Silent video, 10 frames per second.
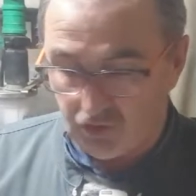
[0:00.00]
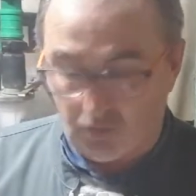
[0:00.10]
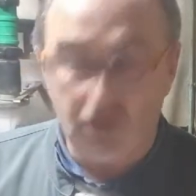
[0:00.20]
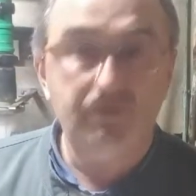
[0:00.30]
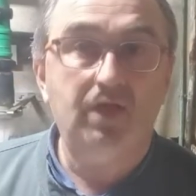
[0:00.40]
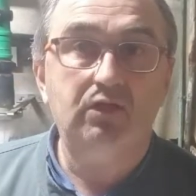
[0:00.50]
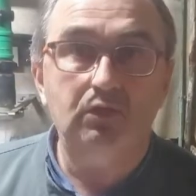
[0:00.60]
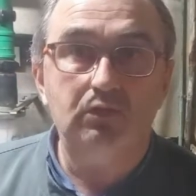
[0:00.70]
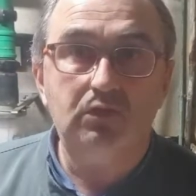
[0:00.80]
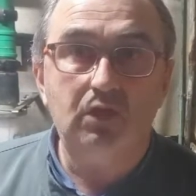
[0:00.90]
Je crois que je vais attendre
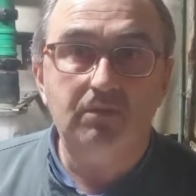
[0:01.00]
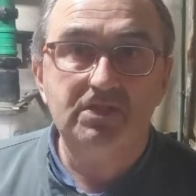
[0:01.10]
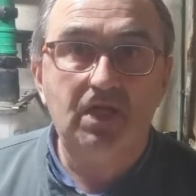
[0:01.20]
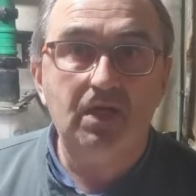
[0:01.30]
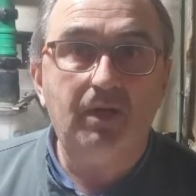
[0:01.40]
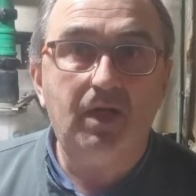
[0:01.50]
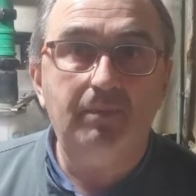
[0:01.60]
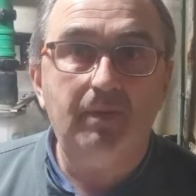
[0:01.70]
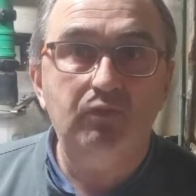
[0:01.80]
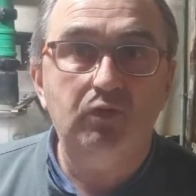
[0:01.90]
longtemps parce qu'elle n'est pas
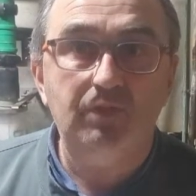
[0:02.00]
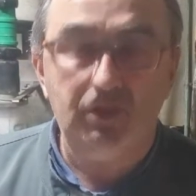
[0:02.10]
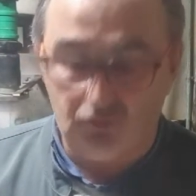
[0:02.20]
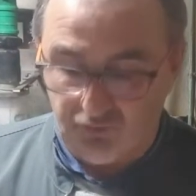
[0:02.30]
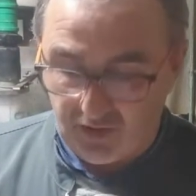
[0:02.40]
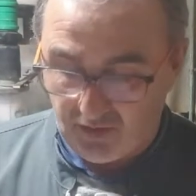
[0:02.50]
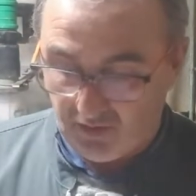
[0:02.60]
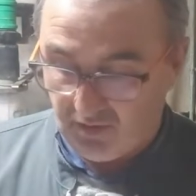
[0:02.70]
capable de me les trouver,